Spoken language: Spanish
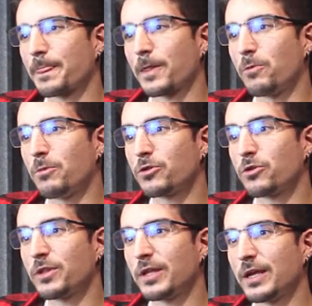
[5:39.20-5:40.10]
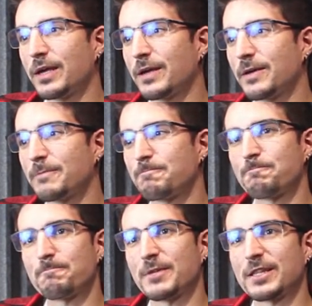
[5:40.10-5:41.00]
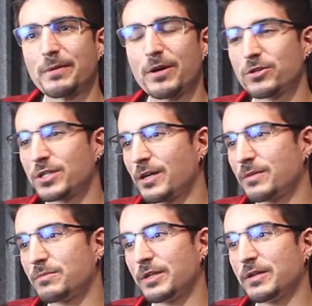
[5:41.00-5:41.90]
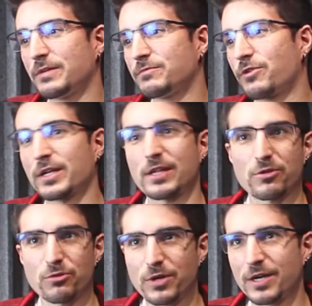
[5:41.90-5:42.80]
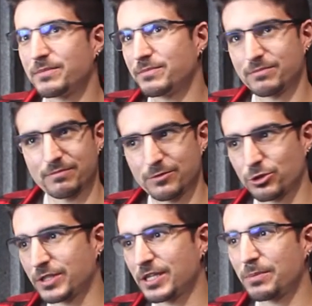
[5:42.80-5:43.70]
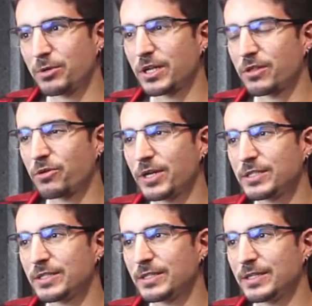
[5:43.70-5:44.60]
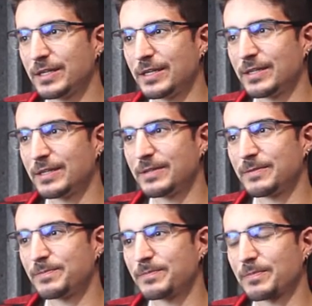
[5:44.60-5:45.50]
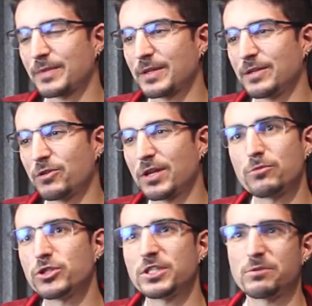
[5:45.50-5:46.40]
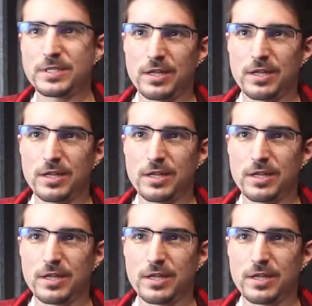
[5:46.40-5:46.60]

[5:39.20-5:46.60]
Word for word: un montón de, trabajos en arquitectura, no sé, ese tipo de sectores eh, lo tiene muchísimo más